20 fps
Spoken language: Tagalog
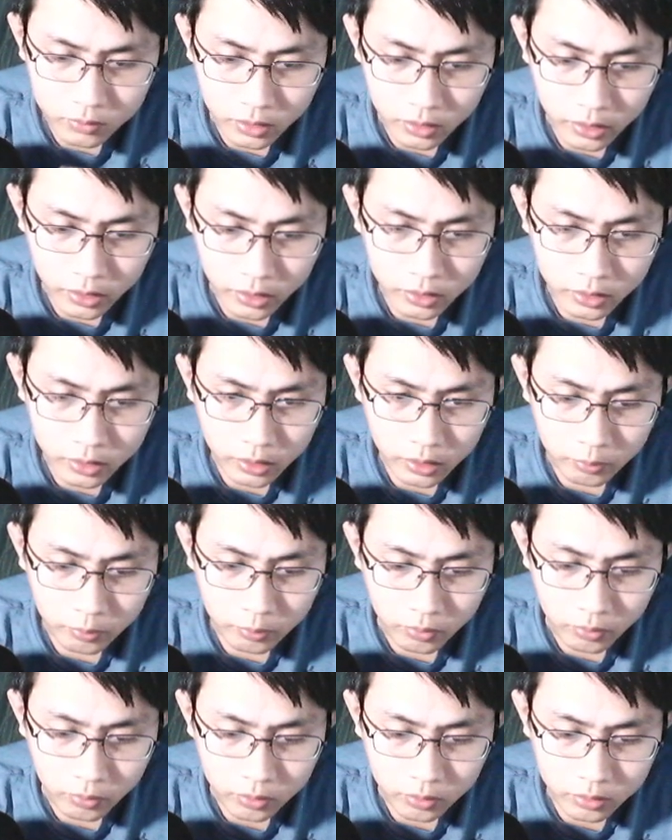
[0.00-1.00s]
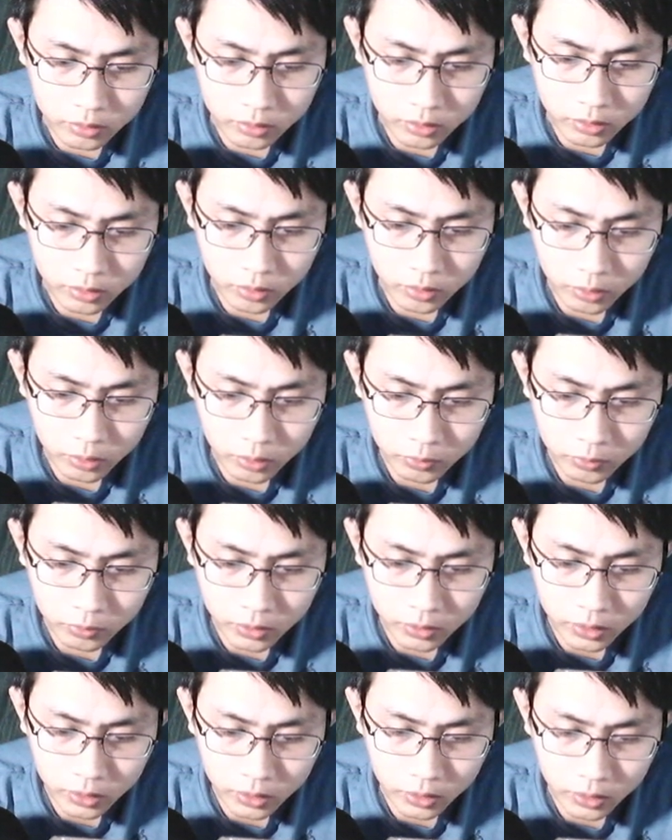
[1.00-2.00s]
Ayan, tapos, isulat po
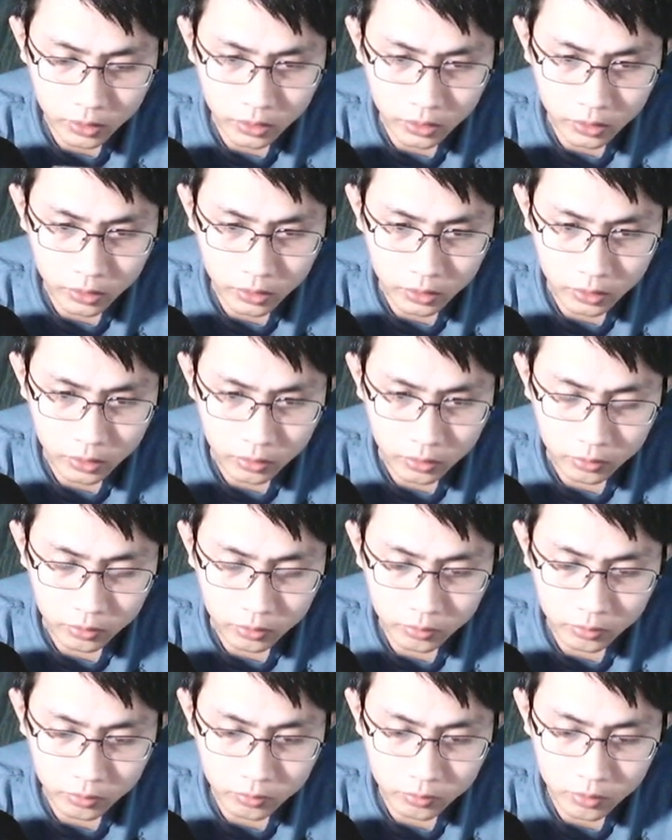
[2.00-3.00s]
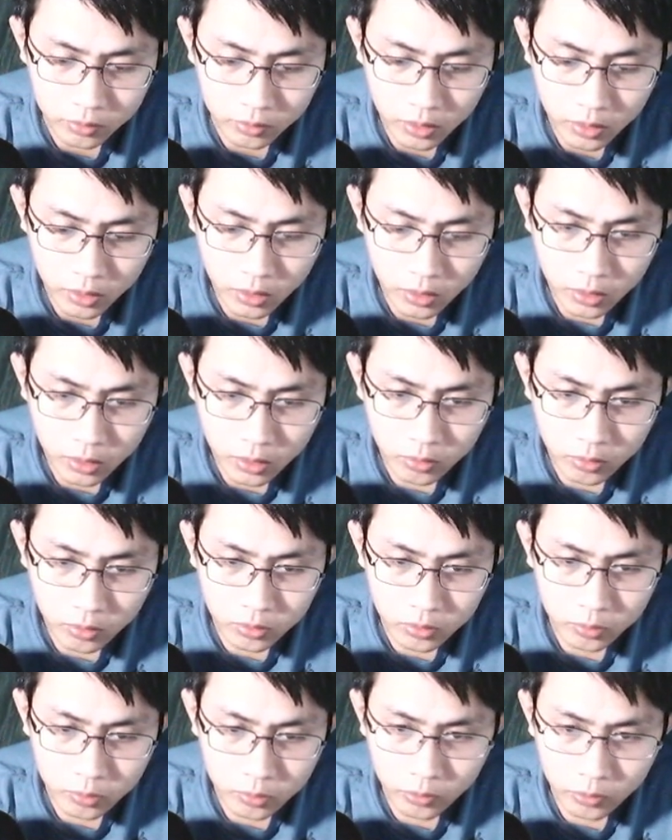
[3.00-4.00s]
natin dito
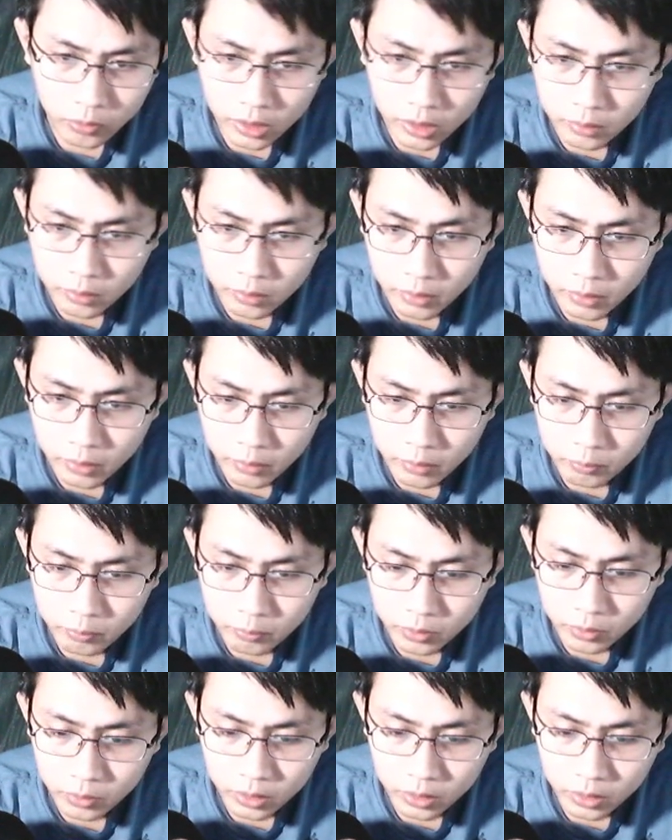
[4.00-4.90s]
gusto po natin mag-input